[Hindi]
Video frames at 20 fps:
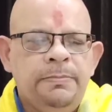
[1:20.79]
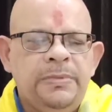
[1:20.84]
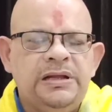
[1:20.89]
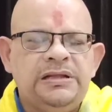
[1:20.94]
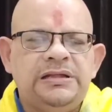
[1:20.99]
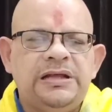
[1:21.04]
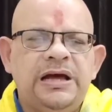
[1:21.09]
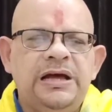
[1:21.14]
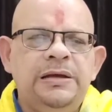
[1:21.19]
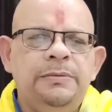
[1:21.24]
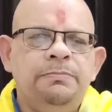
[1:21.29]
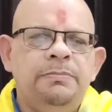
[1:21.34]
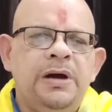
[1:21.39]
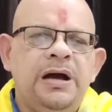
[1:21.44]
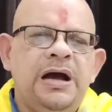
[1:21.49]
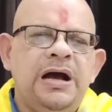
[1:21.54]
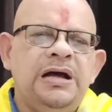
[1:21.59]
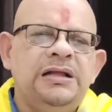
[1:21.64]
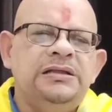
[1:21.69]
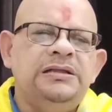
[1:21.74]
मताई
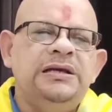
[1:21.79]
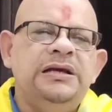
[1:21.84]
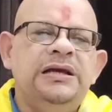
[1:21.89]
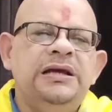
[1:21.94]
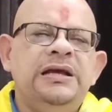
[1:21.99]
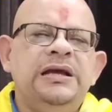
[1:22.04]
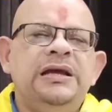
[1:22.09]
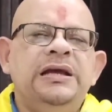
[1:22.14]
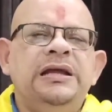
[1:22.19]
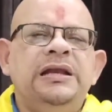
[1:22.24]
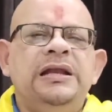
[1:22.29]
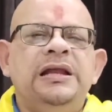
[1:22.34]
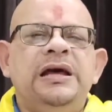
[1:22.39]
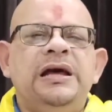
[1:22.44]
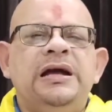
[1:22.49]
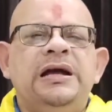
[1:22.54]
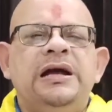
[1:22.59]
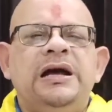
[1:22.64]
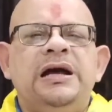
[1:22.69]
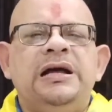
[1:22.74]
माथे
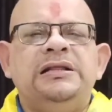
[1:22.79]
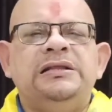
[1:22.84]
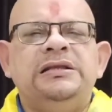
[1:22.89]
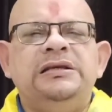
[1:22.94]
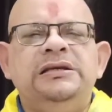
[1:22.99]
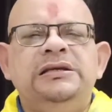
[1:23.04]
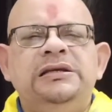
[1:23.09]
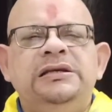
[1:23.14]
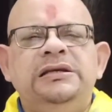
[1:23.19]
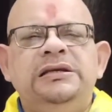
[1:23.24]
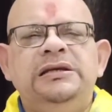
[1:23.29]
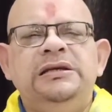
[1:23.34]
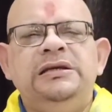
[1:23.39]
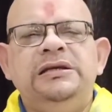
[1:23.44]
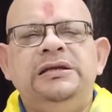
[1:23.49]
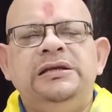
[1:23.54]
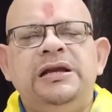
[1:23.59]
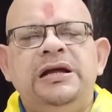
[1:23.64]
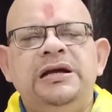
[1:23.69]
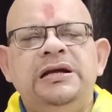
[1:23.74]

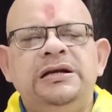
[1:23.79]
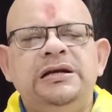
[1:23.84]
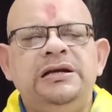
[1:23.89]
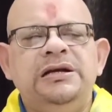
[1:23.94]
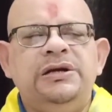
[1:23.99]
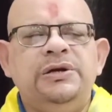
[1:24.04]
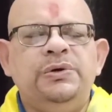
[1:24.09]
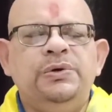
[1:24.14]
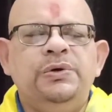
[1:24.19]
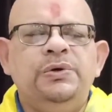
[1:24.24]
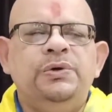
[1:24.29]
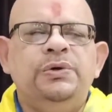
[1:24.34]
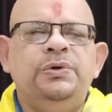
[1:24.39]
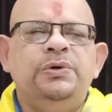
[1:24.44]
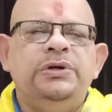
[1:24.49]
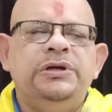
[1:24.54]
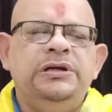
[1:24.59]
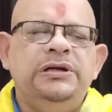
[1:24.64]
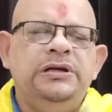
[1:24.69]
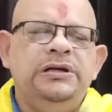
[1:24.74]
लगाती रंग
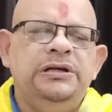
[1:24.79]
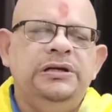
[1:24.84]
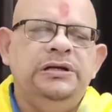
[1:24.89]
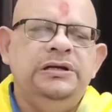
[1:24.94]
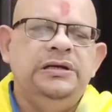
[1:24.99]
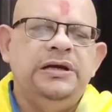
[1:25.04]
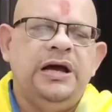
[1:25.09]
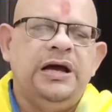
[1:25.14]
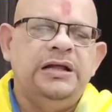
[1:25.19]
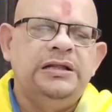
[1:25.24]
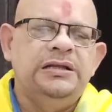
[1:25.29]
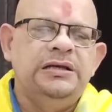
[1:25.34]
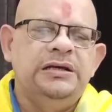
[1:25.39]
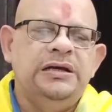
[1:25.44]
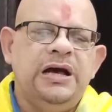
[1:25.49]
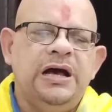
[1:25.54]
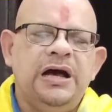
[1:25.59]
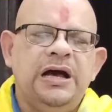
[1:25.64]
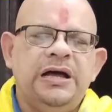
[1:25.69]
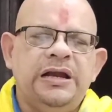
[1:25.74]
रोरी याद
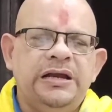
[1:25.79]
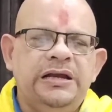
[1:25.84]
आ